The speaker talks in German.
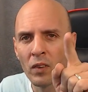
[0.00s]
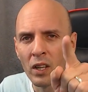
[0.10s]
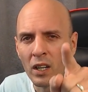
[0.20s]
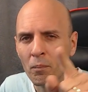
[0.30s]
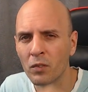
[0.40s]

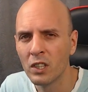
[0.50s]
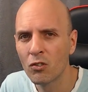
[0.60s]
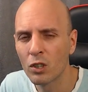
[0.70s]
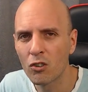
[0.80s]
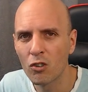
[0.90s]
Ich habe einen
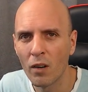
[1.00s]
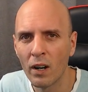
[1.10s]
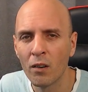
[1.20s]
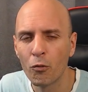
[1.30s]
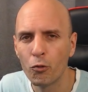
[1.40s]

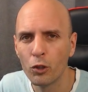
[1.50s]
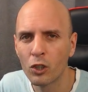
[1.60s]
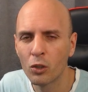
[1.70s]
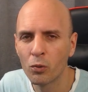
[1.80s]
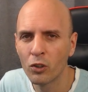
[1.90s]
Discord-Server für die
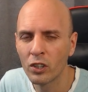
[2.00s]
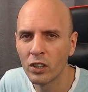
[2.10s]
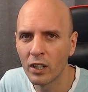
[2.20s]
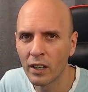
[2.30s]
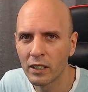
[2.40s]
Community
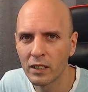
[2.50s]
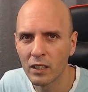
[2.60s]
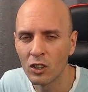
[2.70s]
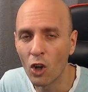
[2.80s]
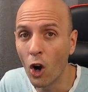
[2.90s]
errichtet
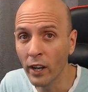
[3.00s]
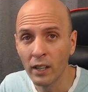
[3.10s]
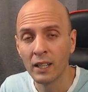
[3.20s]
neu.